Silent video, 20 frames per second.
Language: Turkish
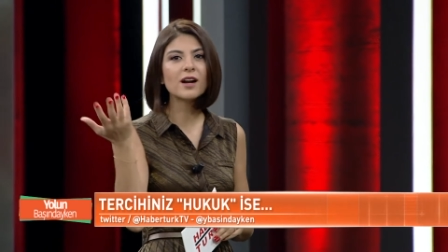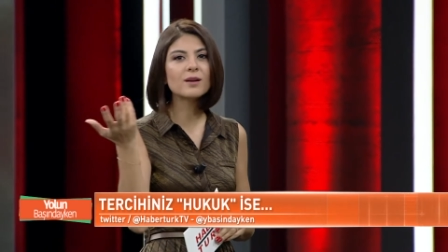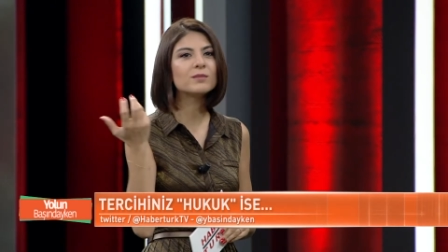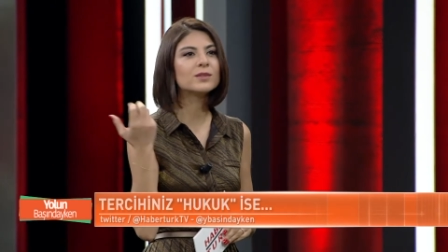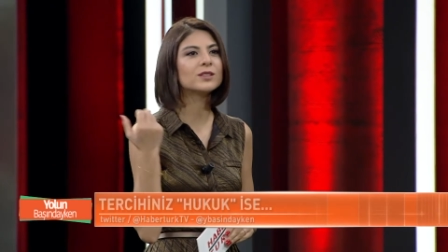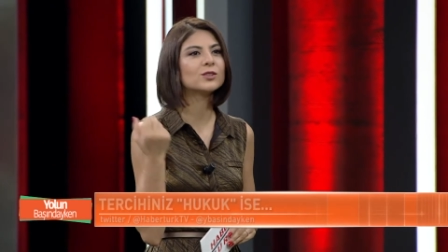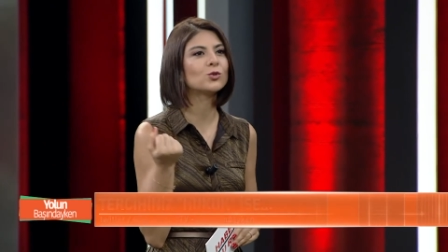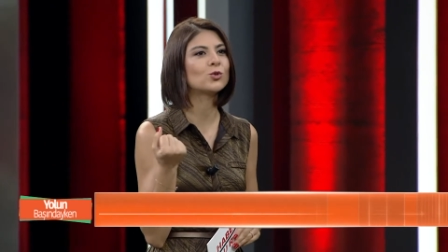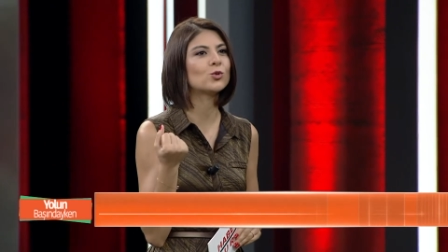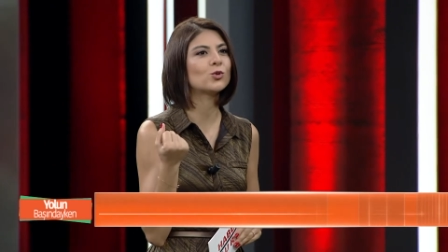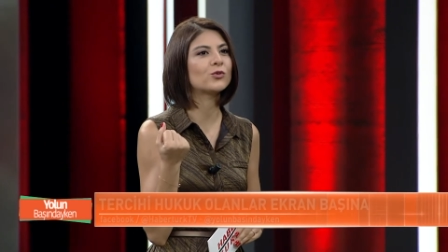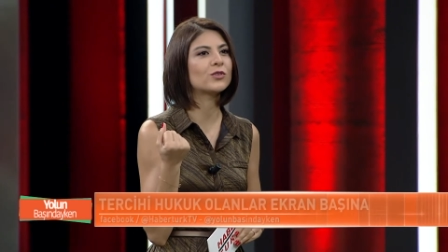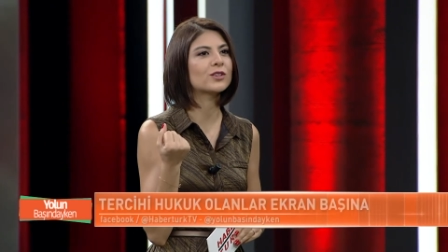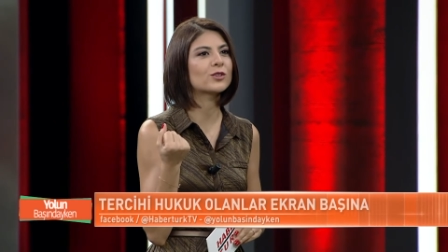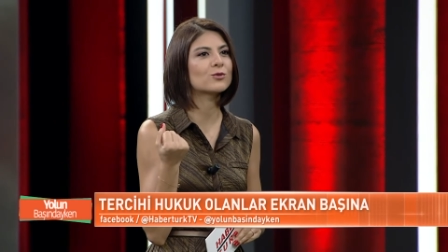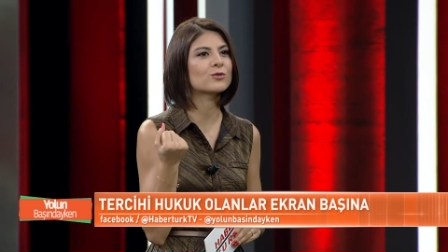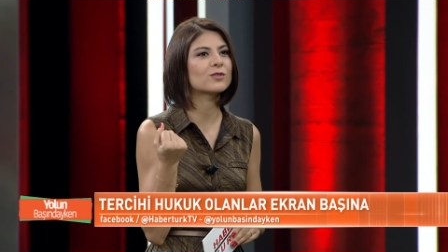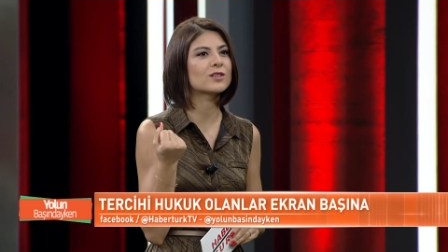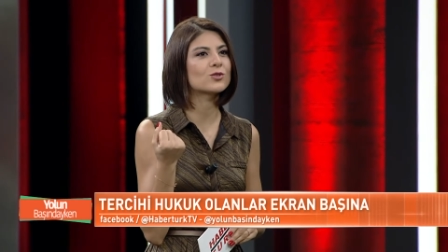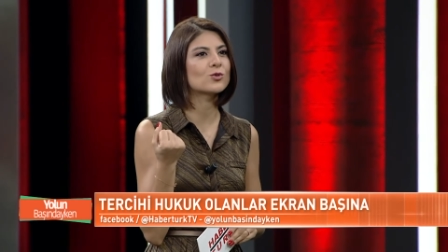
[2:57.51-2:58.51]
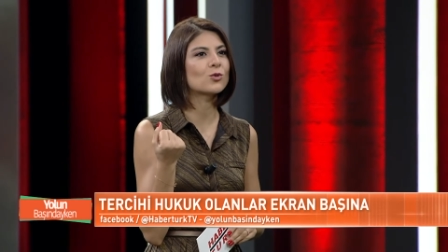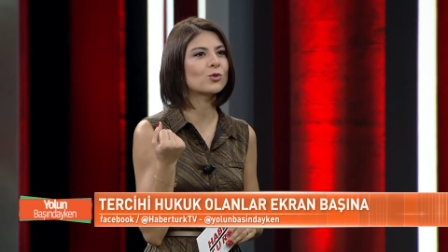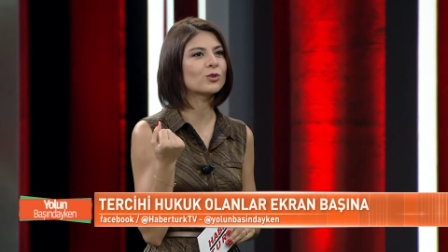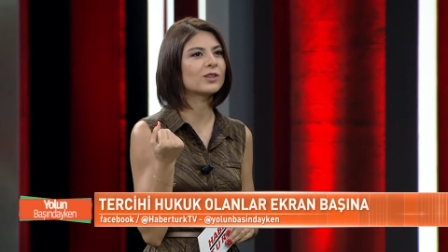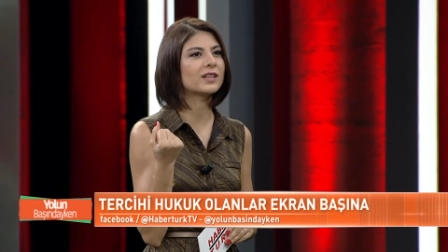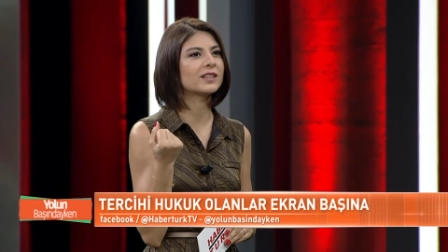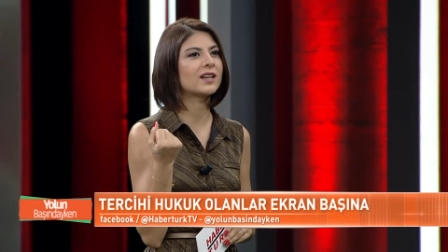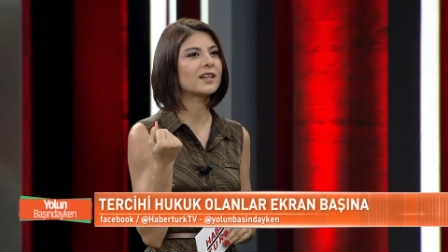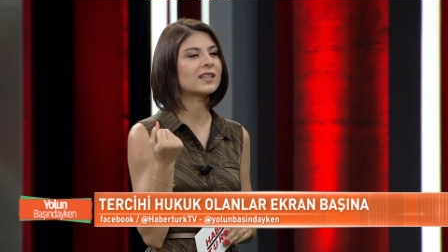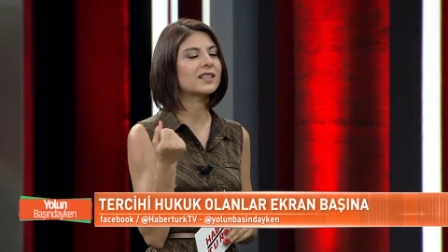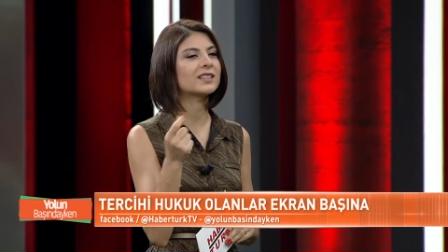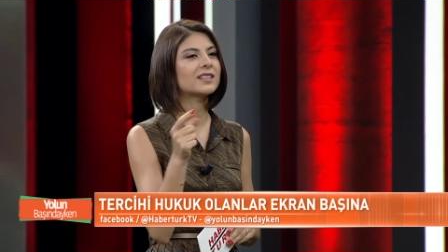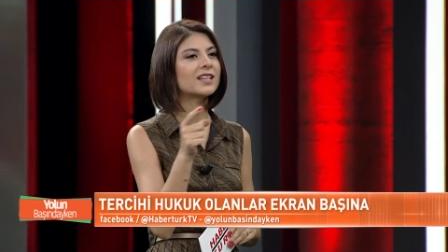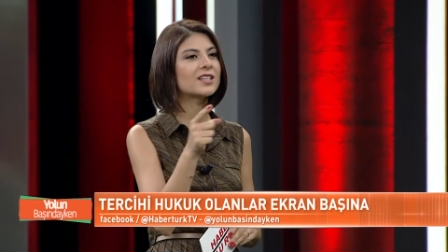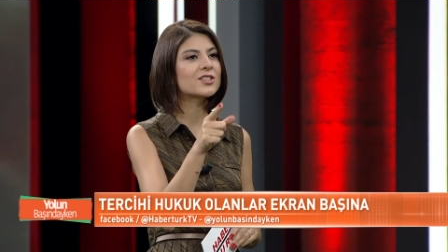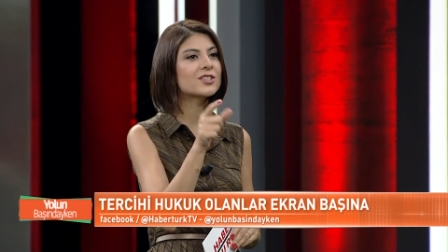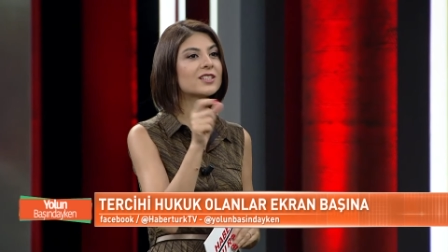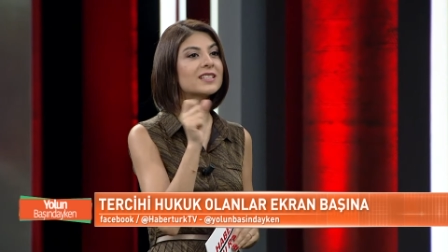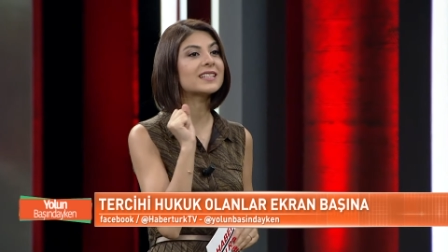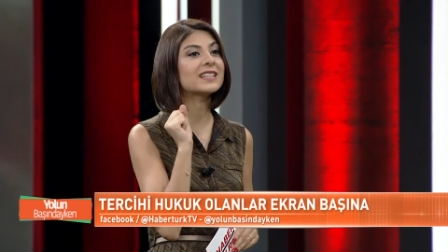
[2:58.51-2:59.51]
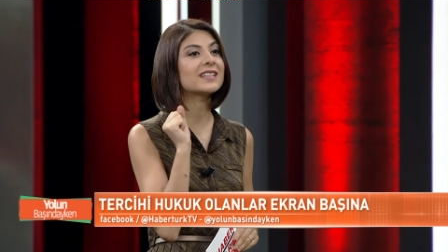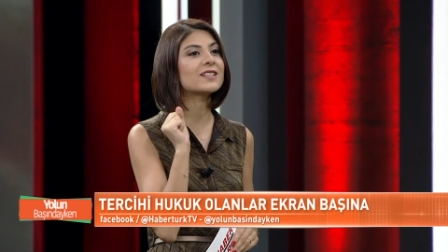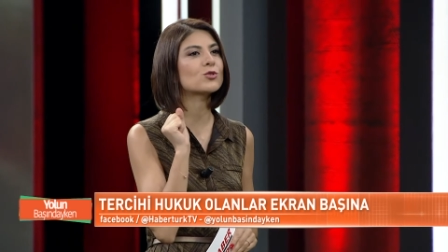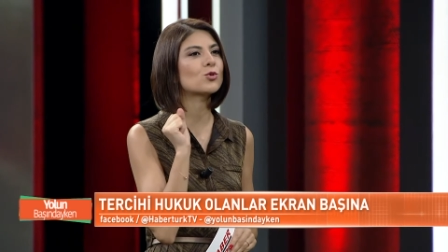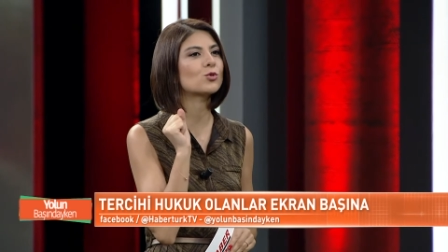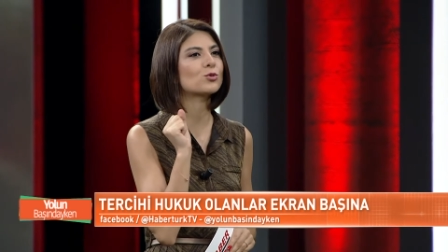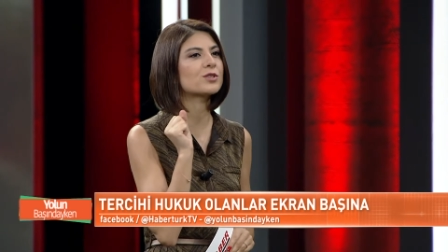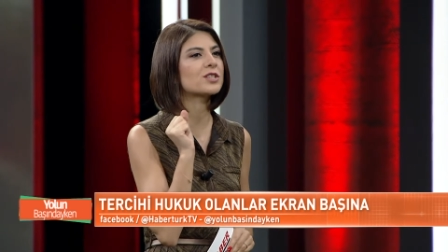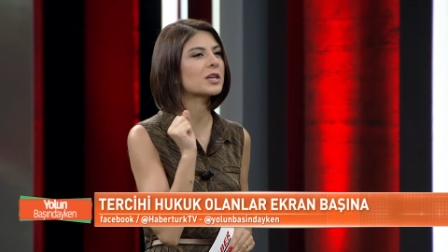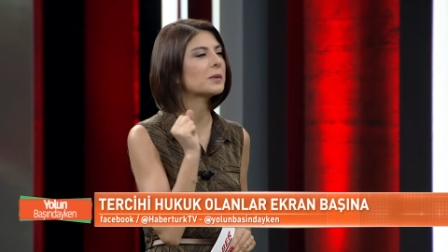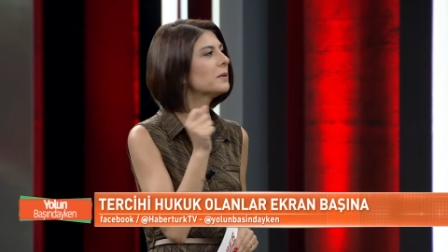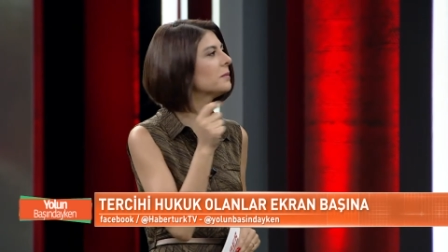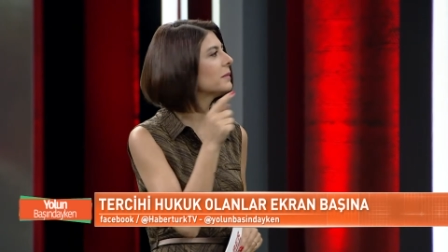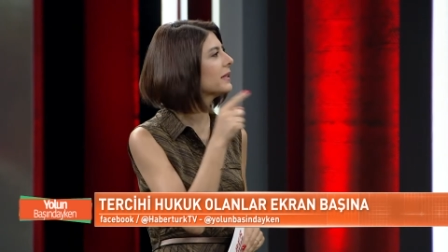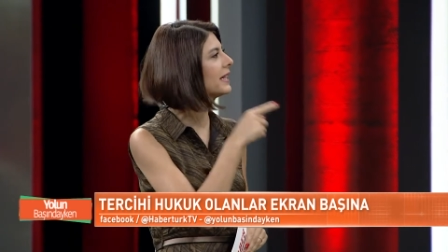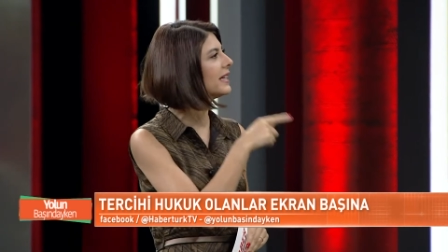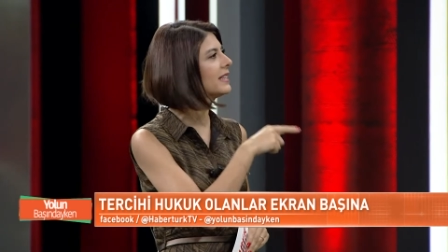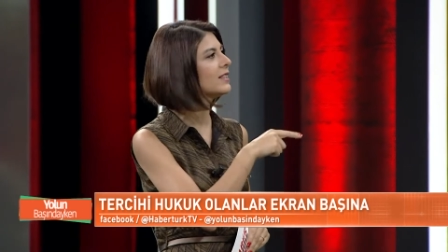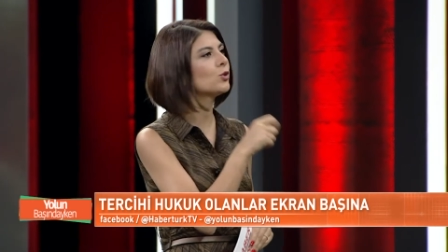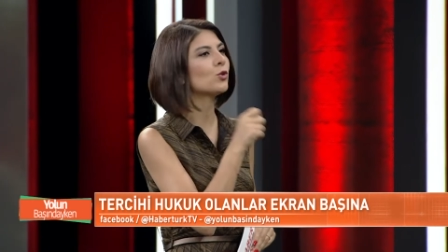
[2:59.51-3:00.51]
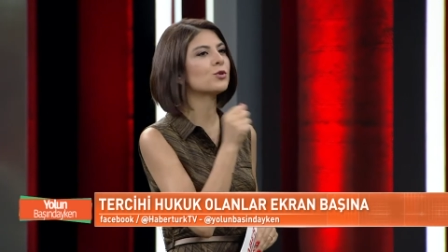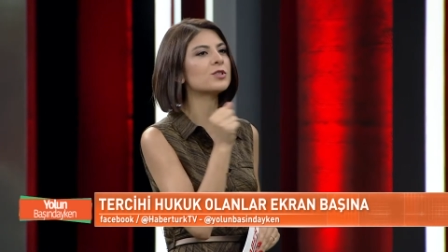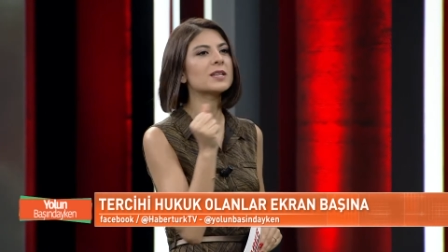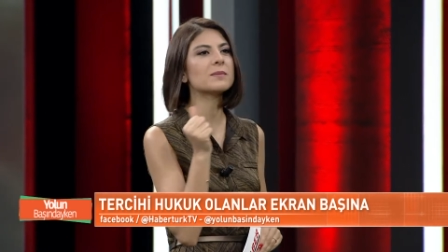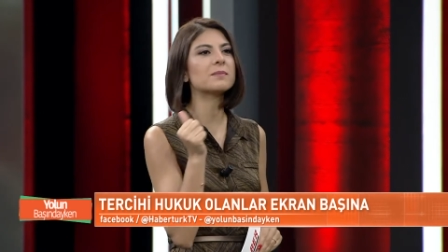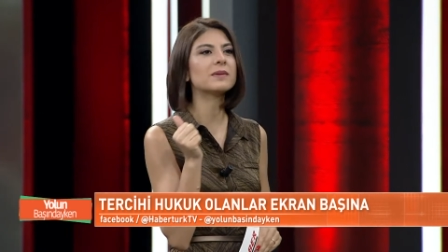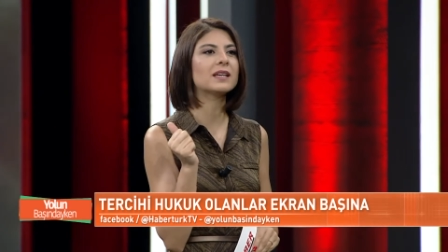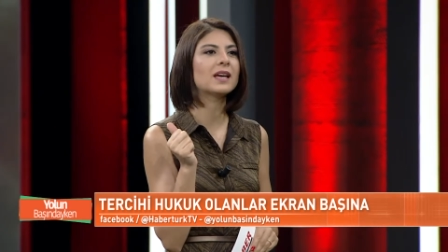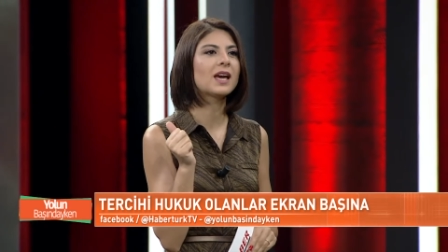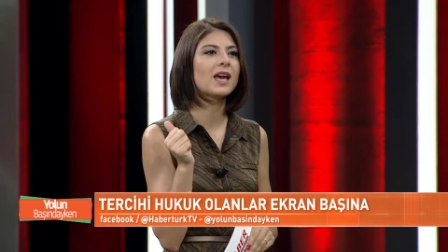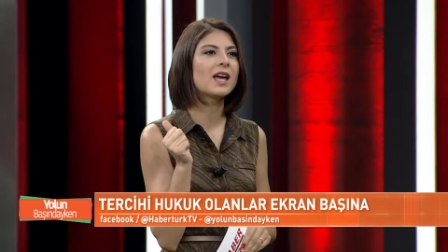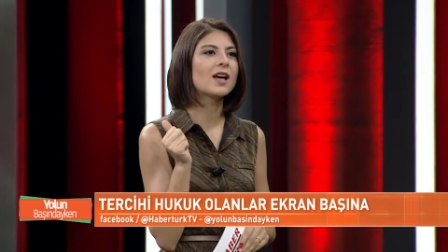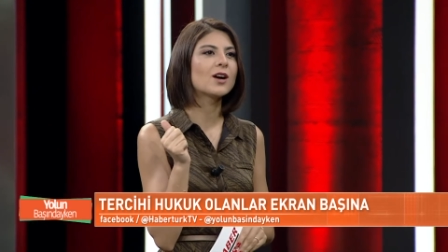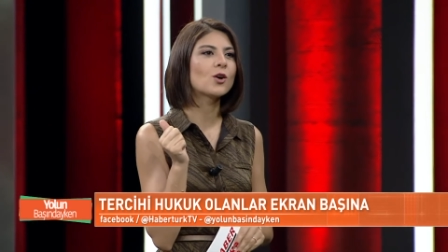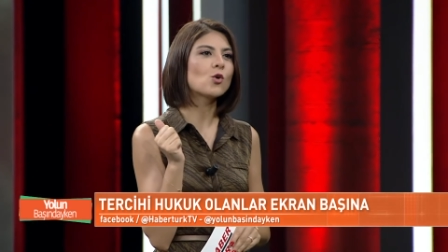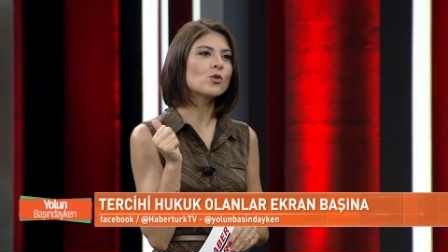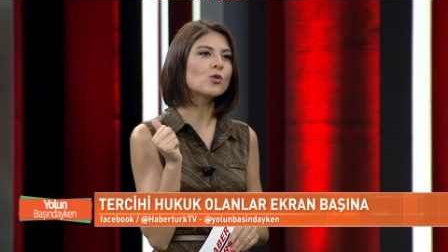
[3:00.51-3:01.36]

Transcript: mı hukuk fakültesi okuyan arkadaşların diye soracağım ama gelin önce bir evet.